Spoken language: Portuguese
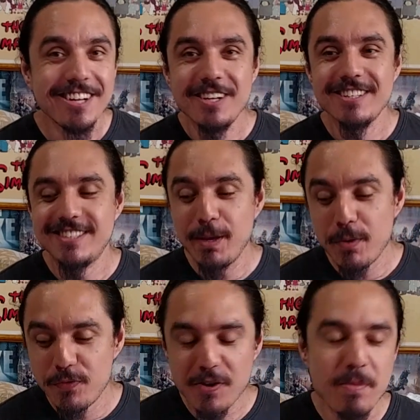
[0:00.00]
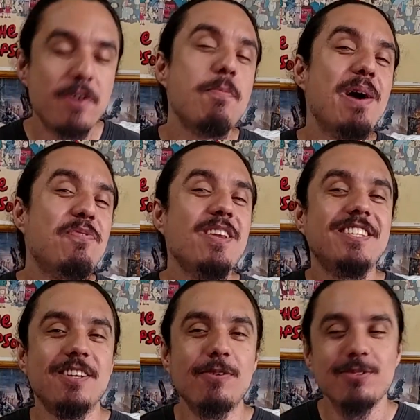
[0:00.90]
Eu sempre eu fico meio com uma
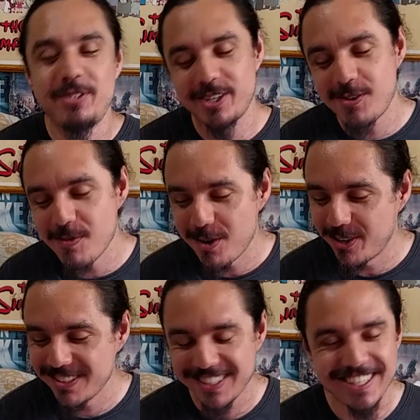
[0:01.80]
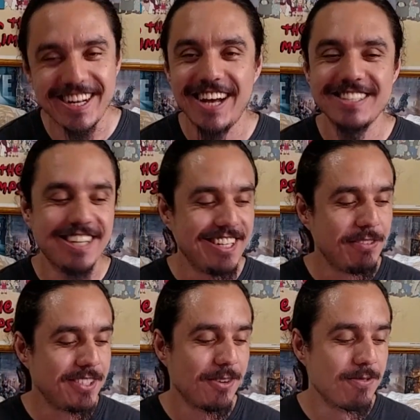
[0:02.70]
aflição quando chega alguma coisa aqui em casa. Ah, deve
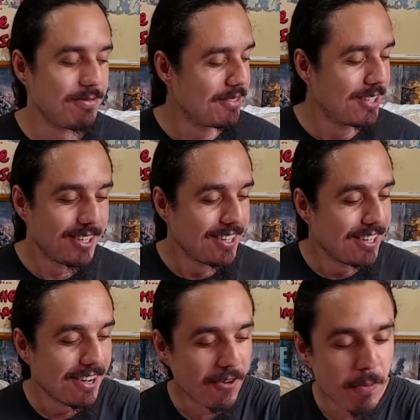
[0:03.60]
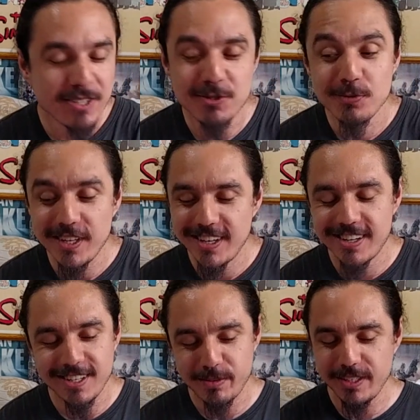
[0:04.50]
ser algum, alguma zoeira,
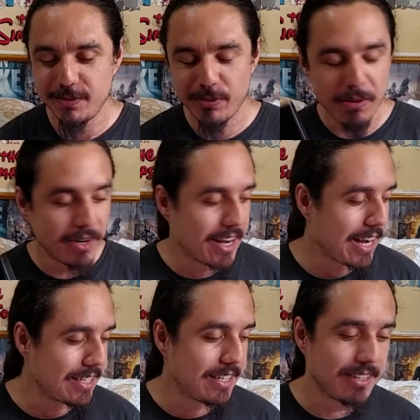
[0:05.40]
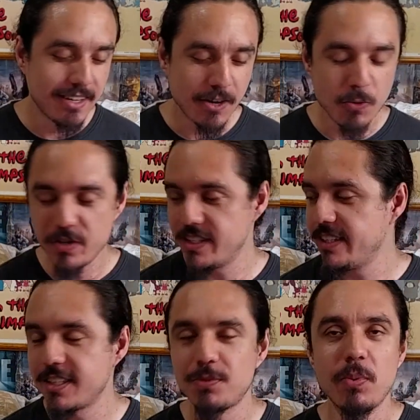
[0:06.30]
né? Mas, pô, a molecada, a
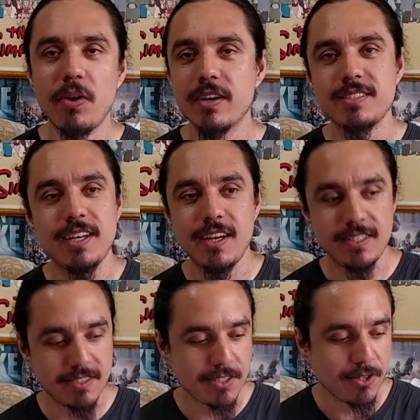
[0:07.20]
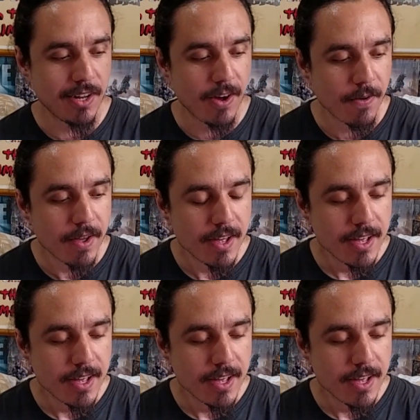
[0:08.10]
comunidade Xbox é sensacional.